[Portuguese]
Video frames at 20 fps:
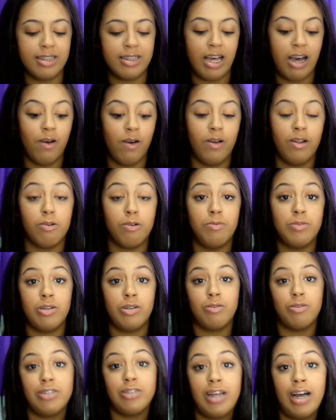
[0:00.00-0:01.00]
tal, ela
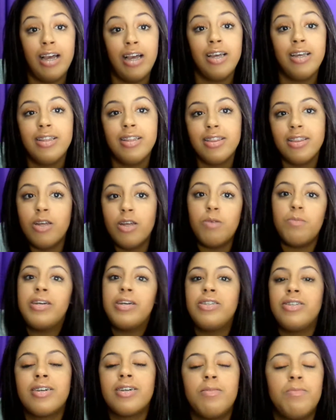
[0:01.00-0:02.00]
começou a gostar e deu uma
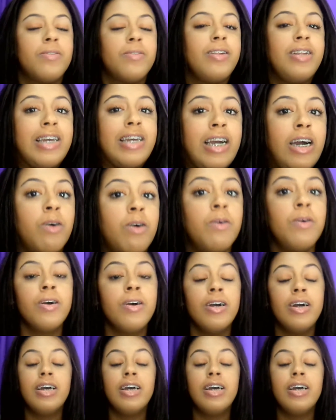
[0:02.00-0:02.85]
dica muito legal